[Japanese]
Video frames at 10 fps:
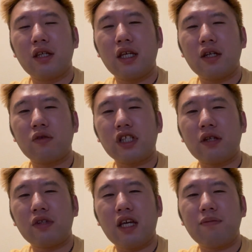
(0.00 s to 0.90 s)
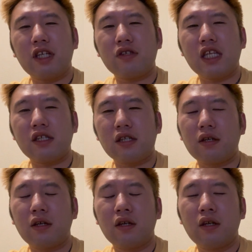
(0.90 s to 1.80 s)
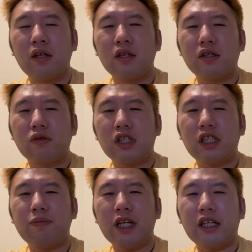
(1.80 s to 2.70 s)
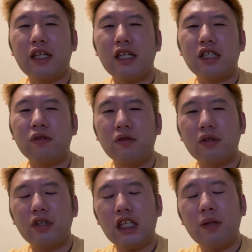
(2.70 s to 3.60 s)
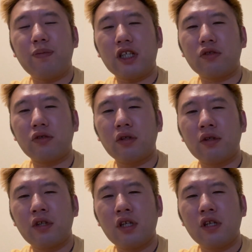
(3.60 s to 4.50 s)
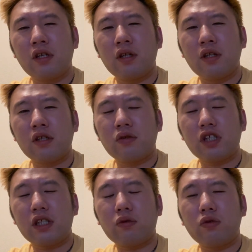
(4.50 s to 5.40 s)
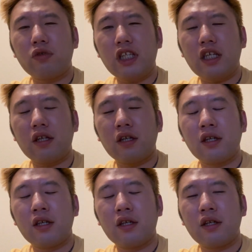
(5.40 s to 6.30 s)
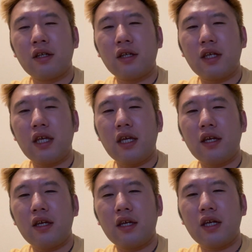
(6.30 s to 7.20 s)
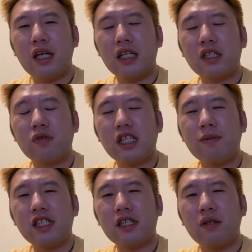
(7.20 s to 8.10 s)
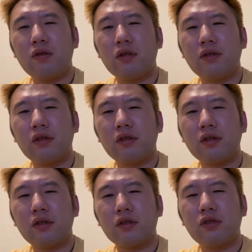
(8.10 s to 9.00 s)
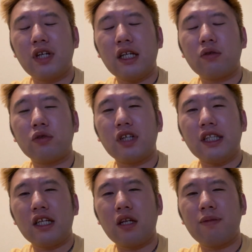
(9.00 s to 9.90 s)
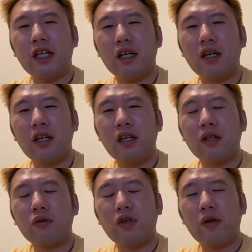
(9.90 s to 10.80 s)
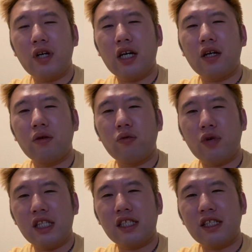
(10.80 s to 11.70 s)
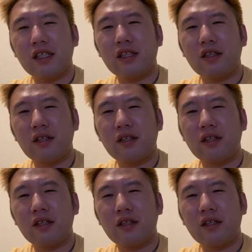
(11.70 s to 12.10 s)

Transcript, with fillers: えー、こちらのネーミングセンスそしてパッケージのインパクトそしてここに、えー、味の差別化を加えることができればこれはワンチャン